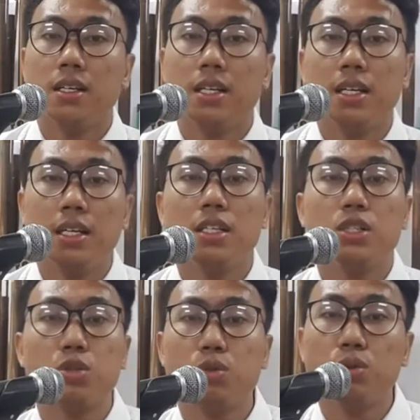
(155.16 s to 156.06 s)
di
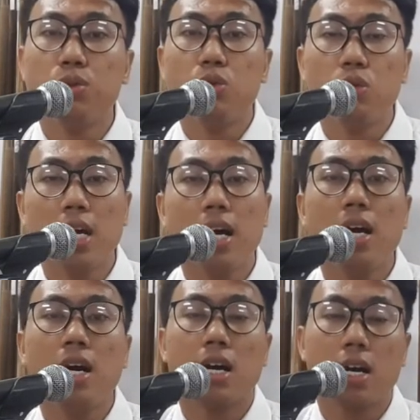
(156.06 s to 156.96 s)

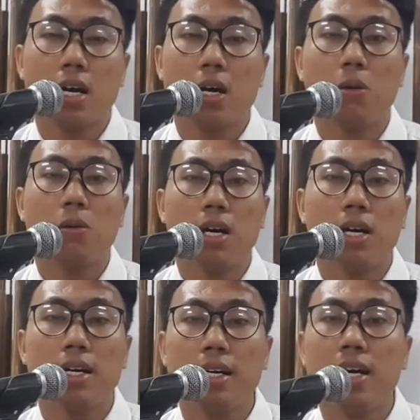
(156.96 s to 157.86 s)
suka kau
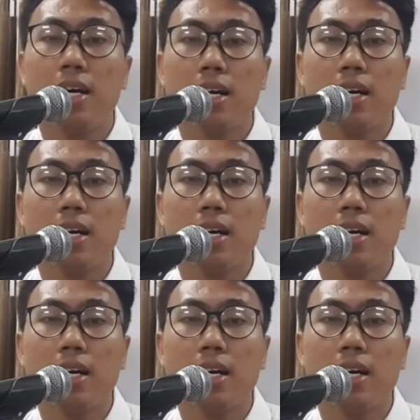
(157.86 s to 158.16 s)
ada